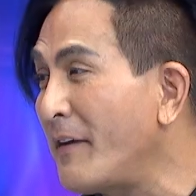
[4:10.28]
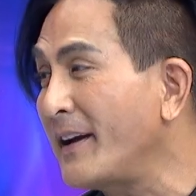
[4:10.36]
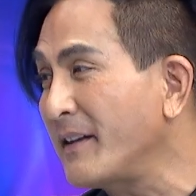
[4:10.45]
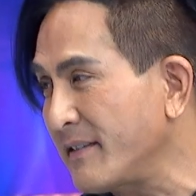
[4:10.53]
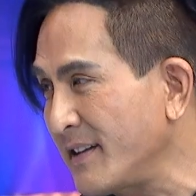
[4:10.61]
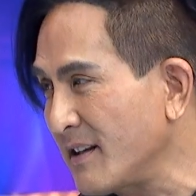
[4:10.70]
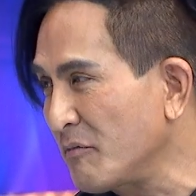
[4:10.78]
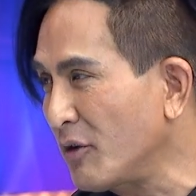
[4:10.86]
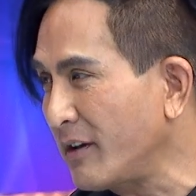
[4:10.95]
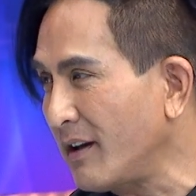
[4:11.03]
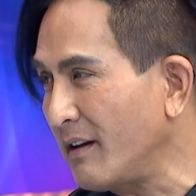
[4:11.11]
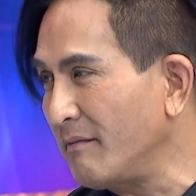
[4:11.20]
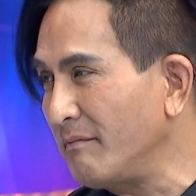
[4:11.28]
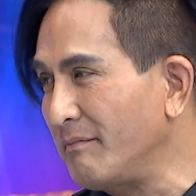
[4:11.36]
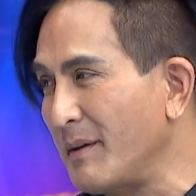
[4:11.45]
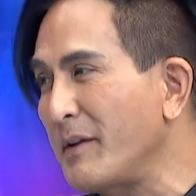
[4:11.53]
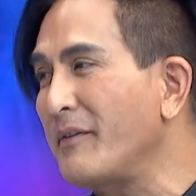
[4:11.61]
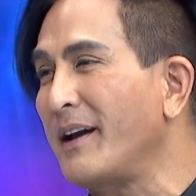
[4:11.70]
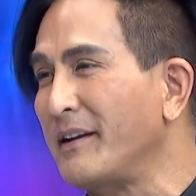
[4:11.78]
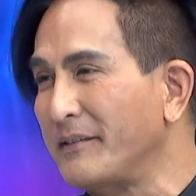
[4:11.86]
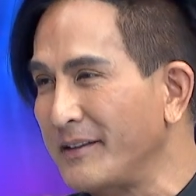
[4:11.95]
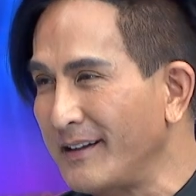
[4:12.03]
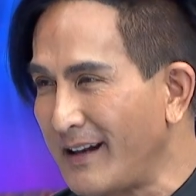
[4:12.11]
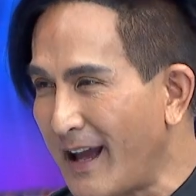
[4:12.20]
แฟนตาซีทั้งหมดนะมันไม่แฟนตา
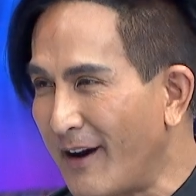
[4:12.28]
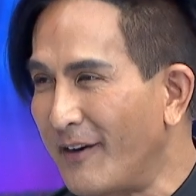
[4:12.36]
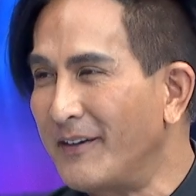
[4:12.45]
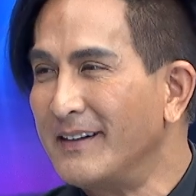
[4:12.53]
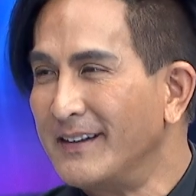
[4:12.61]
ซีแล้ว